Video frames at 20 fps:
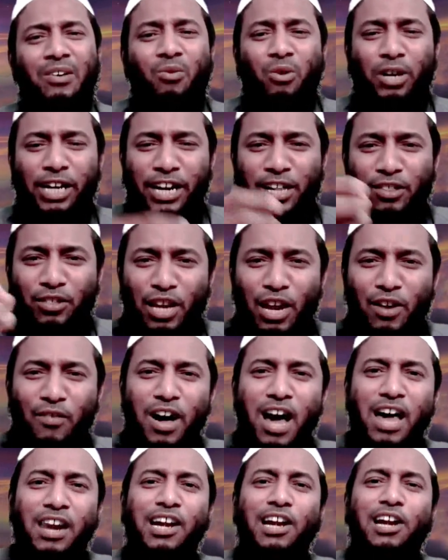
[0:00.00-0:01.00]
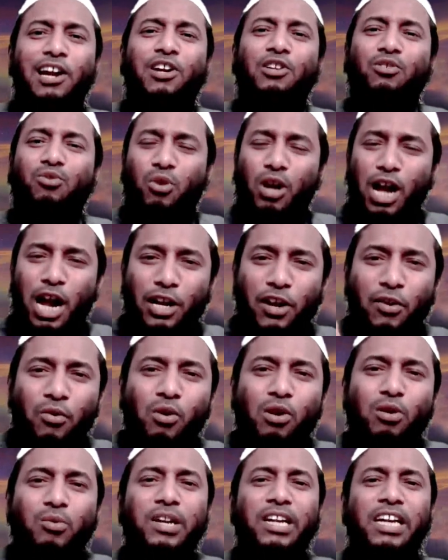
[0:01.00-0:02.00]
ஒரு இடத்திலே வாருங்கள் என்று சொன்னால்
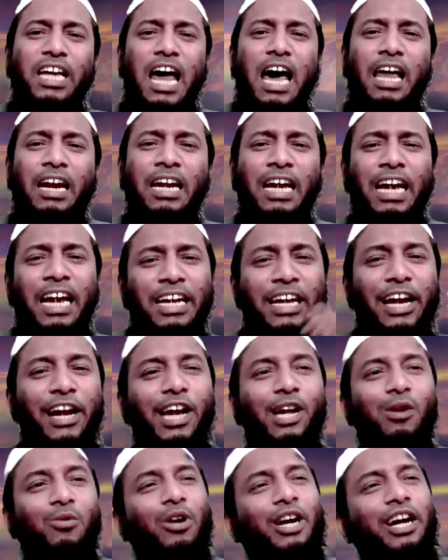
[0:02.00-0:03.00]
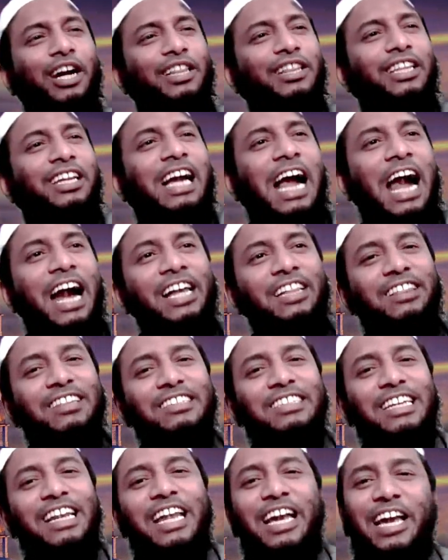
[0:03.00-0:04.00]
என்னோடு வருகிறார் என்னை ஒரு இடத்திற்கு அழைத்து
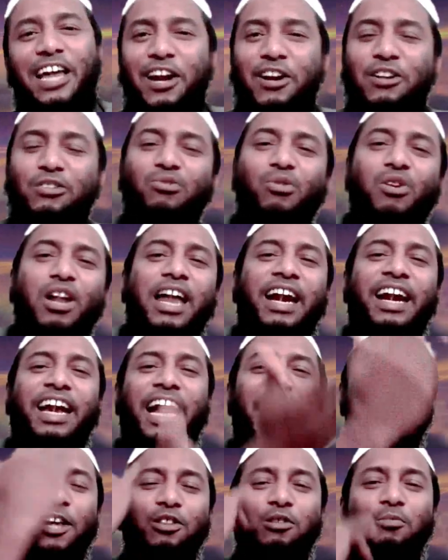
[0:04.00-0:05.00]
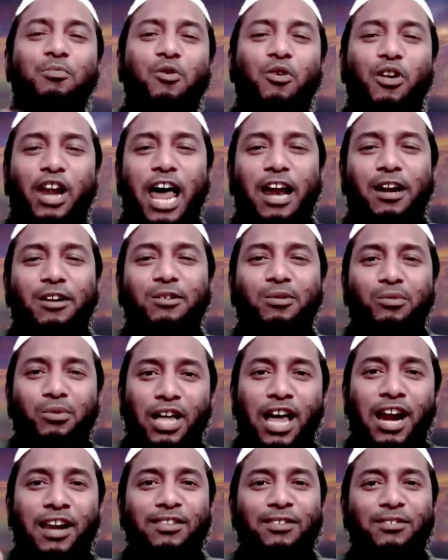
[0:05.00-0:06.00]
செல்லுங்கள் என்று சொன்னார் என்னை அழைத்து போகிறார்
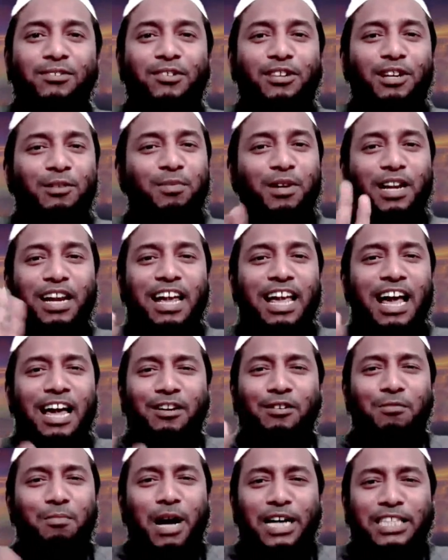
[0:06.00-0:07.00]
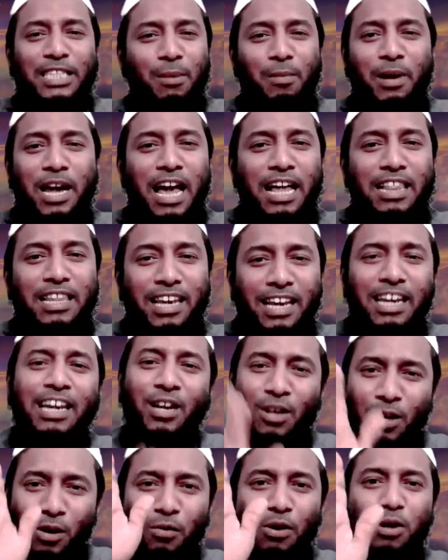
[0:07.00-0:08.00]
உதாரணத்துக்கு சொல்ற இப்படிலாம் யாருக்கும் பாஸ் அமையாது
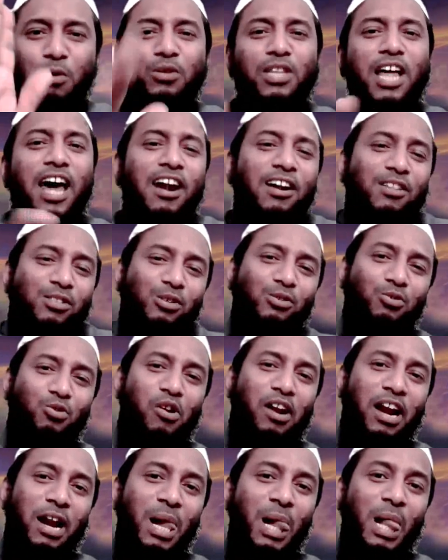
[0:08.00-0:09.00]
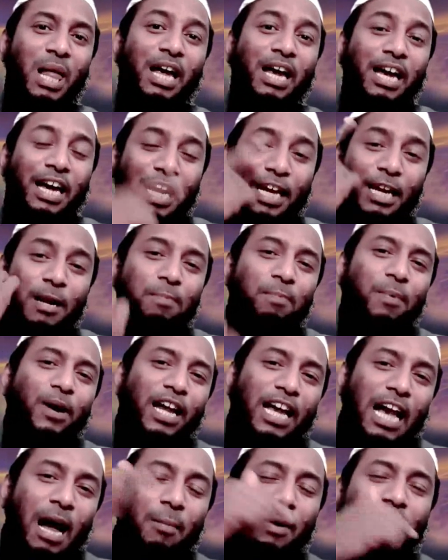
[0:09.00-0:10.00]
ஒரு உதாரணத்துக்கு சொல்றேன்
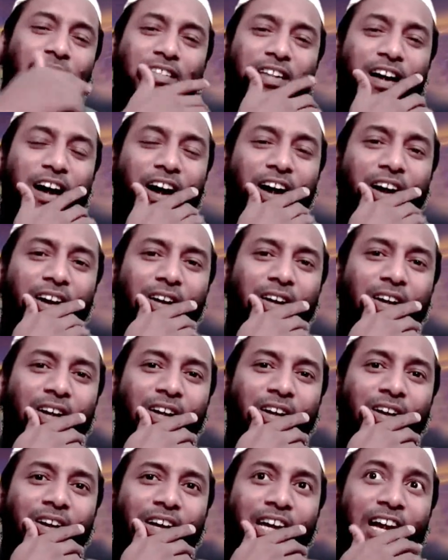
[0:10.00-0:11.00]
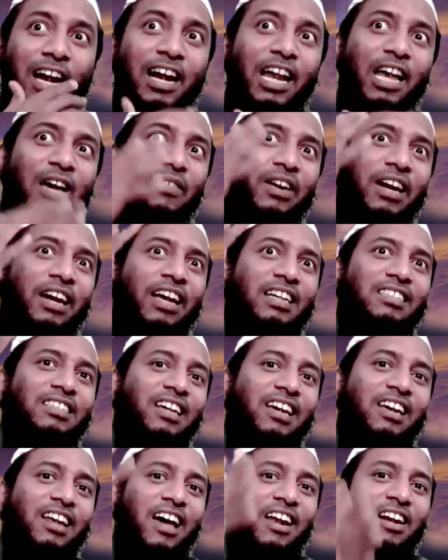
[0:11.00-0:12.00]
இப்படி அமைந்தால் என்னை அவர்
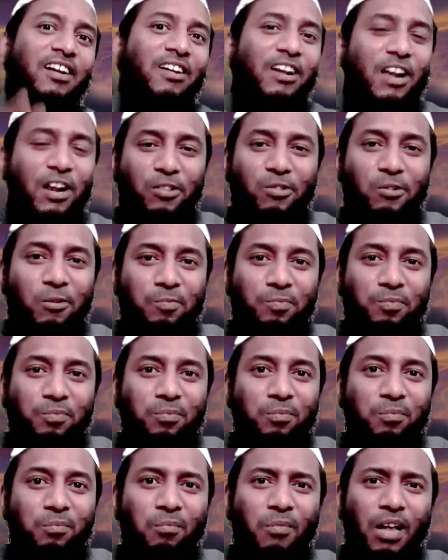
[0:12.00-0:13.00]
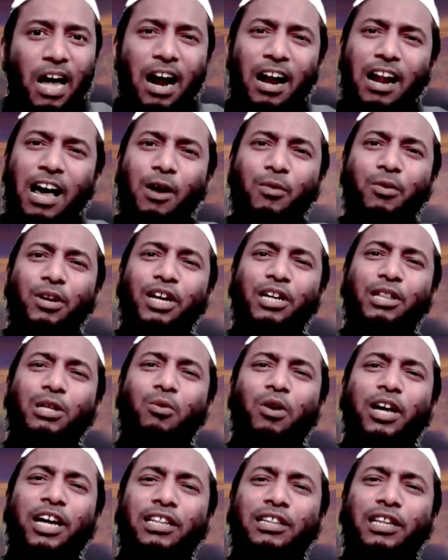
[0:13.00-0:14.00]
நேசிக்கிறார் என்று அர்த்தம் ஆனா அவருக்கு இந்த
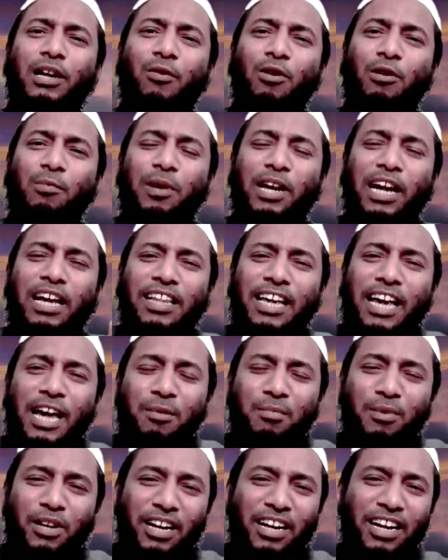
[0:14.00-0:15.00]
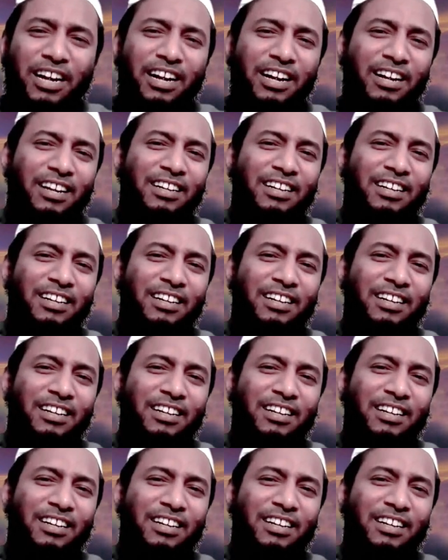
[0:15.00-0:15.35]
உலகத்தில் எவ்வளவு பெரிய அதிகாரம் இருக்கு